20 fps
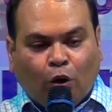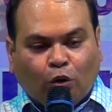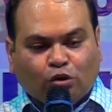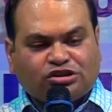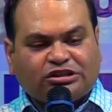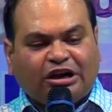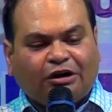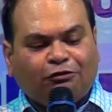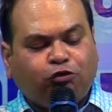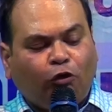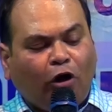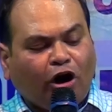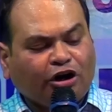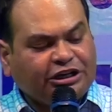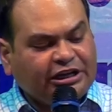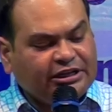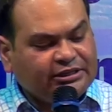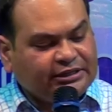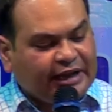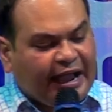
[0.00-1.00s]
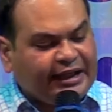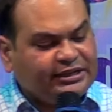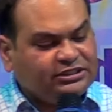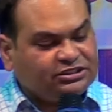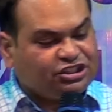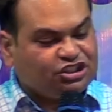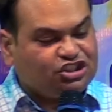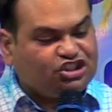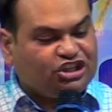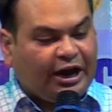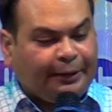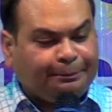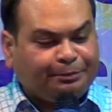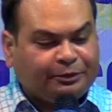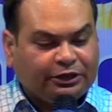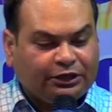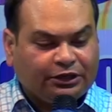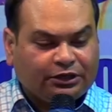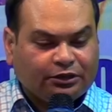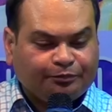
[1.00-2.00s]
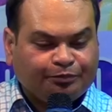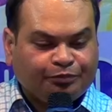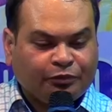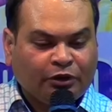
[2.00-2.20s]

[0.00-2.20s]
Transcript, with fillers: उसका फोर्टी नाइन्थ चैप्टर